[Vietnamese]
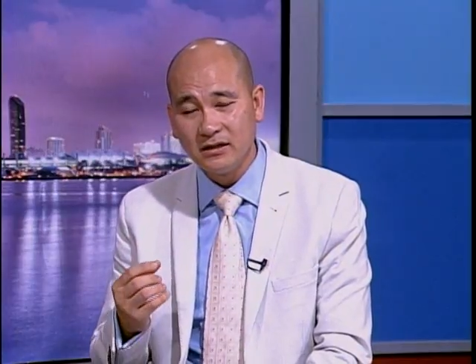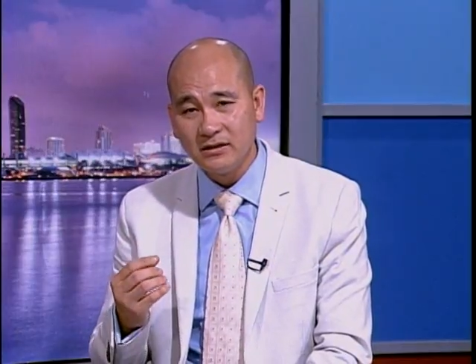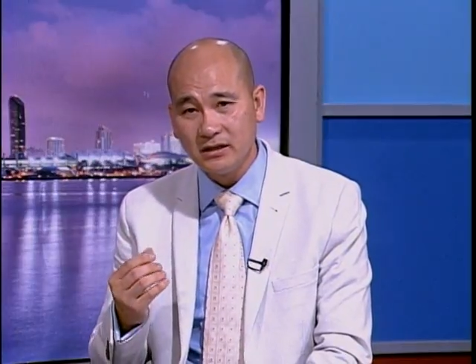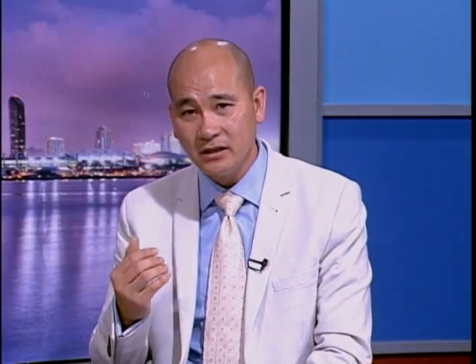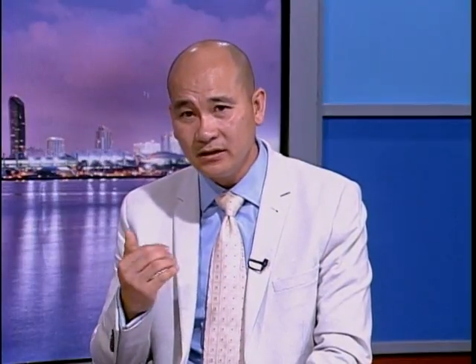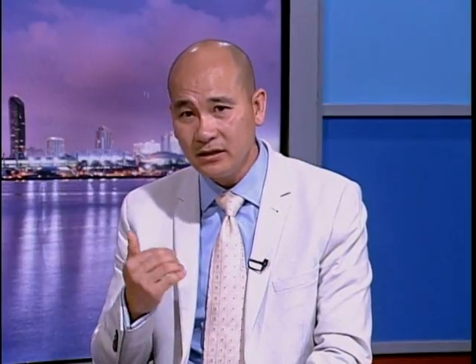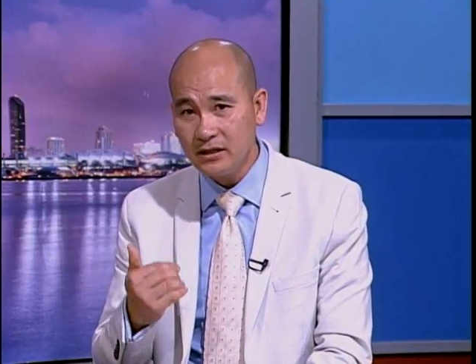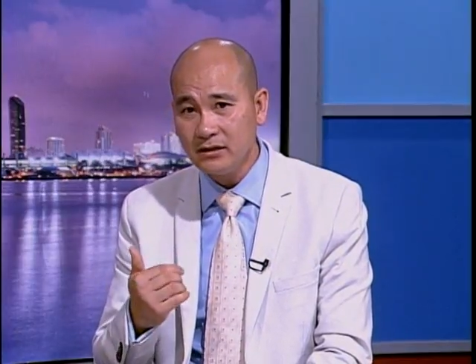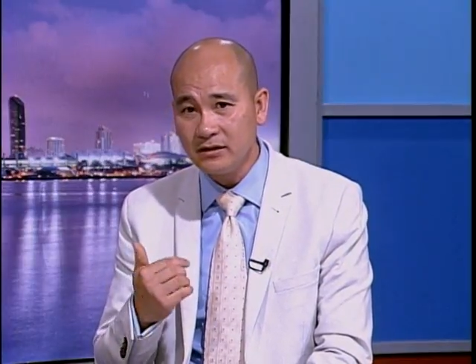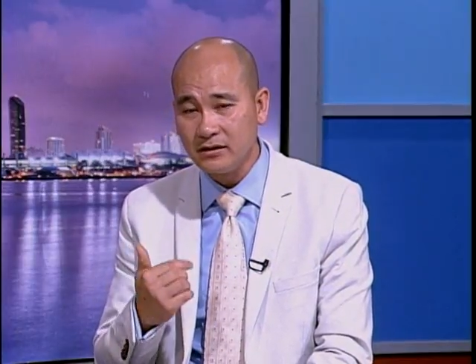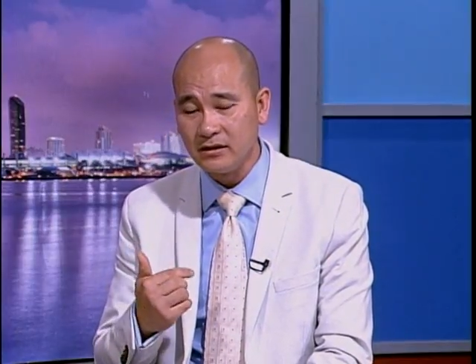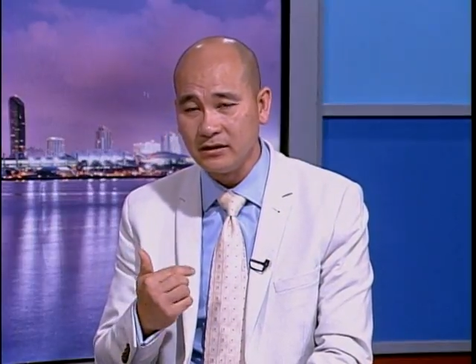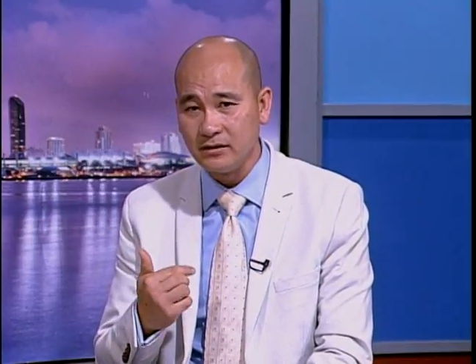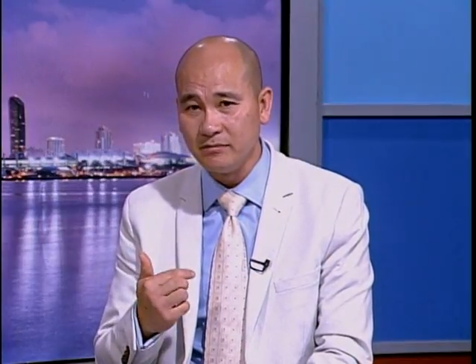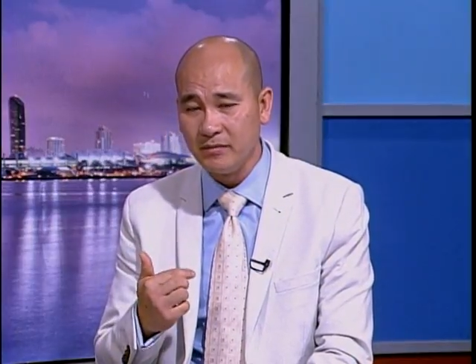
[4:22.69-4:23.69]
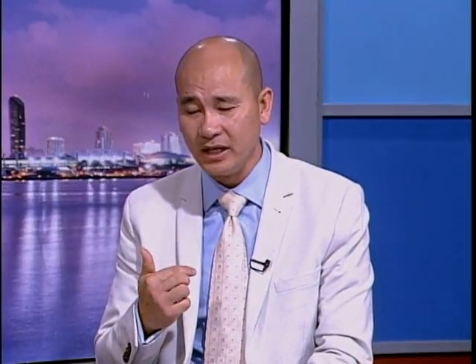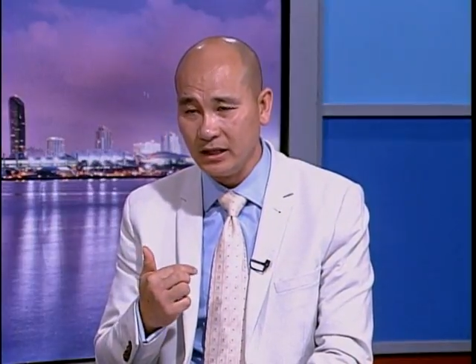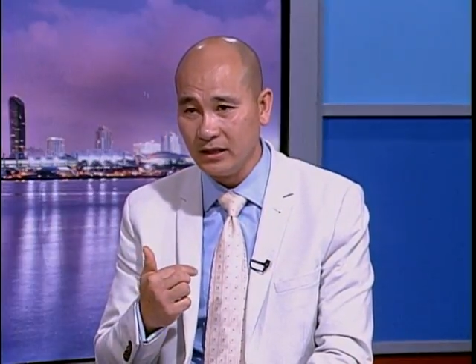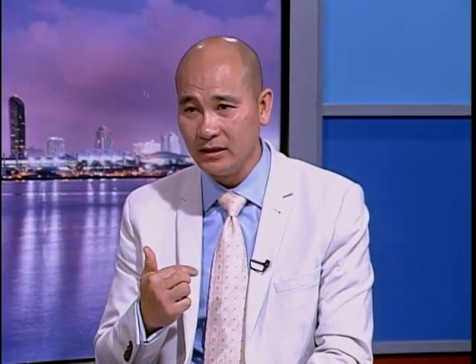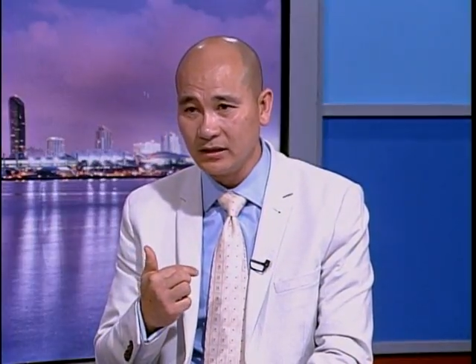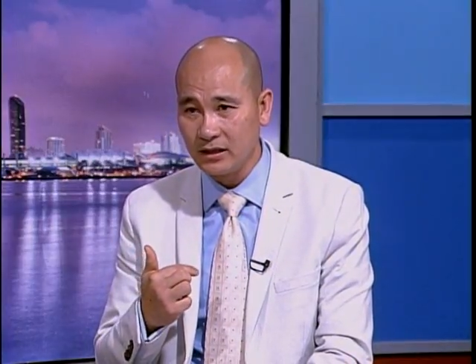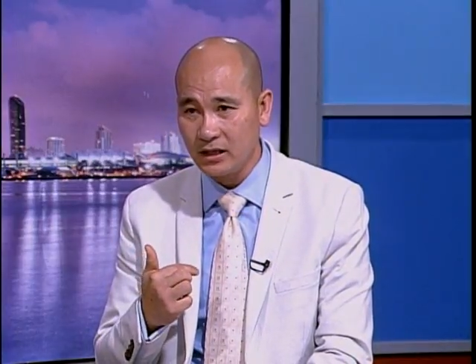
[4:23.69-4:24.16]
chính cái người
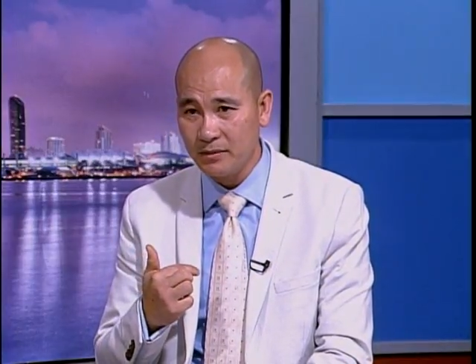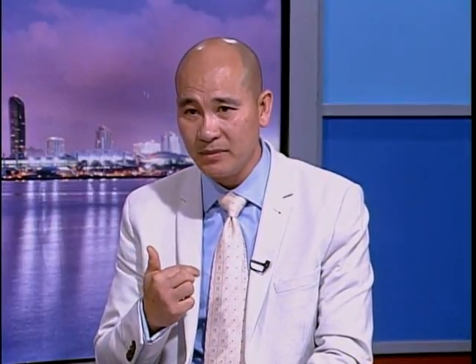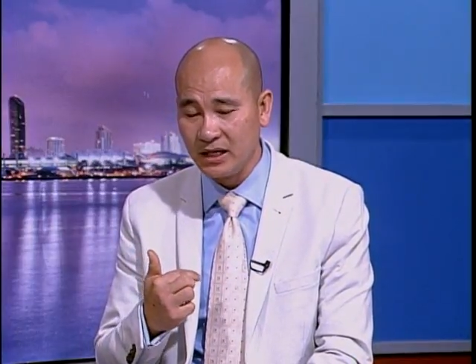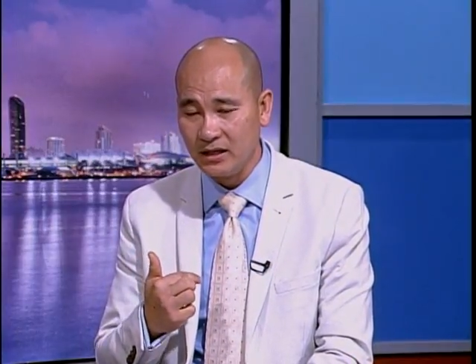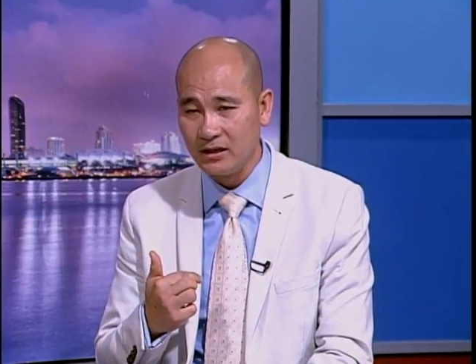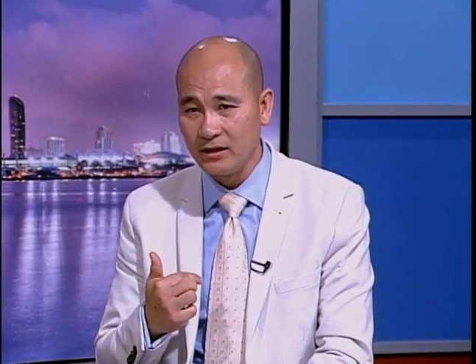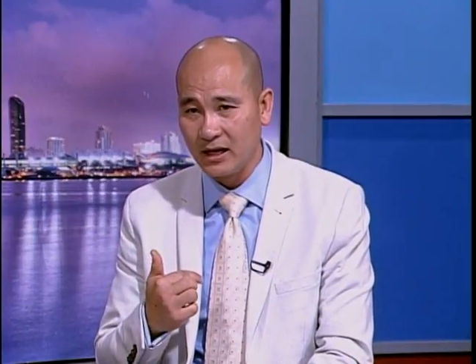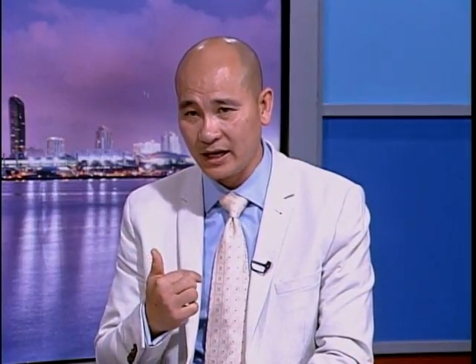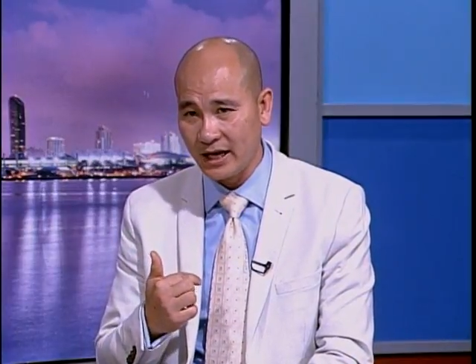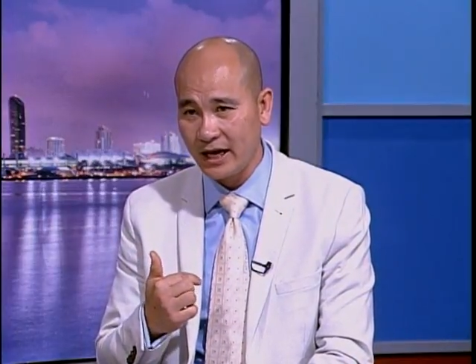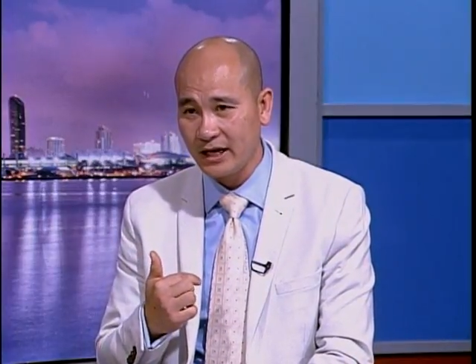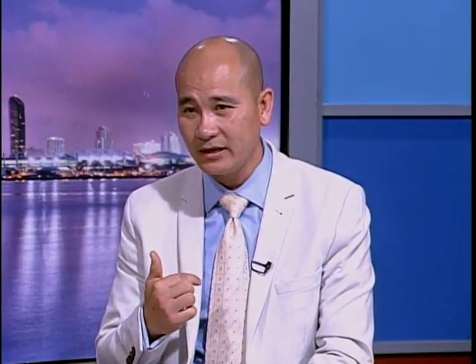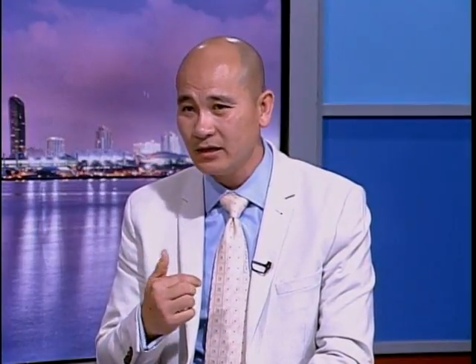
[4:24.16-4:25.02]
bị cái bệnh là nghe,